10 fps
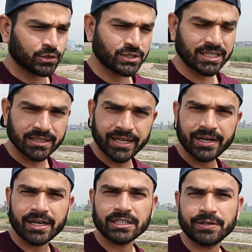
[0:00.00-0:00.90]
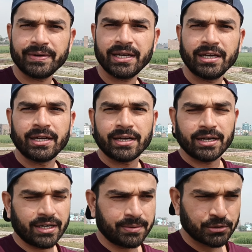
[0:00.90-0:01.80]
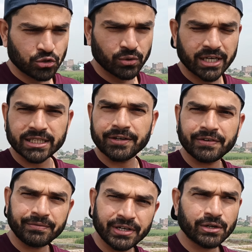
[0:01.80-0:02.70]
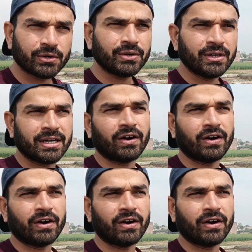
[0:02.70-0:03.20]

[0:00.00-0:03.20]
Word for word: तो ज़्यादा देर न करते हुए हम शुरू करते हैं अपने वीडियो को